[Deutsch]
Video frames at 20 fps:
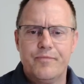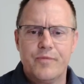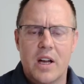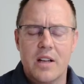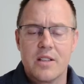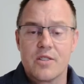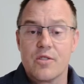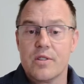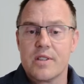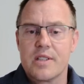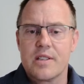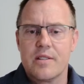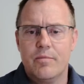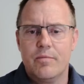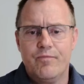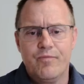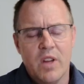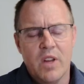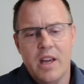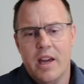
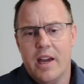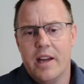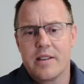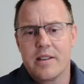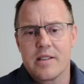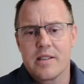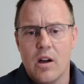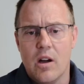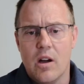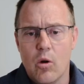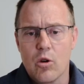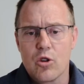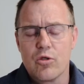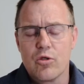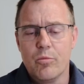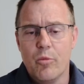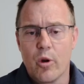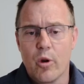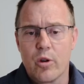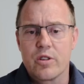Ansonsten hätte es da auch
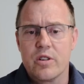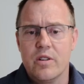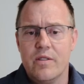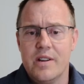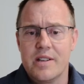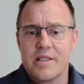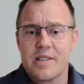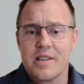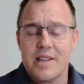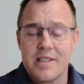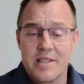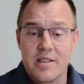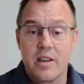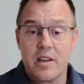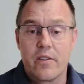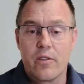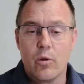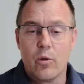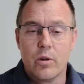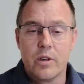schon möglicherweise
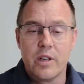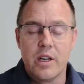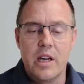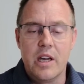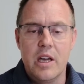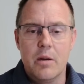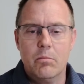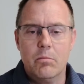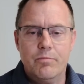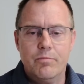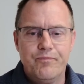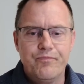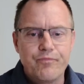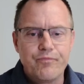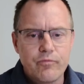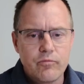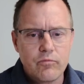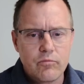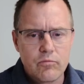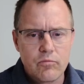Restriktionen
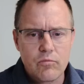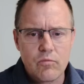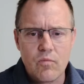gegeben,